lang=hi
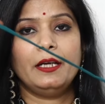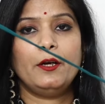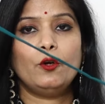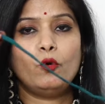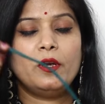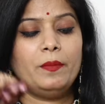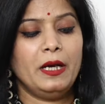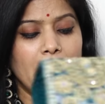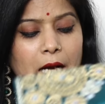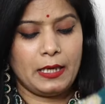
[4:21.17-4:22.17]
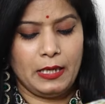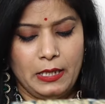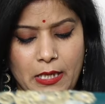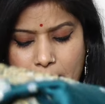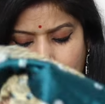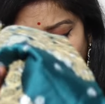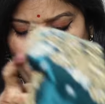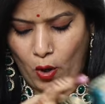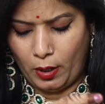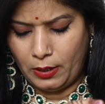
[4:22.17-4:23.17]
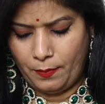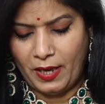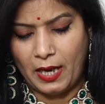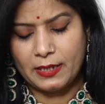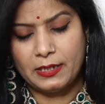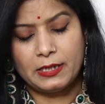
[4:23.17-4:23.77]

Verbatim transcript: ये डोरी भी लगा के दी गई है बहुत ही प्यारी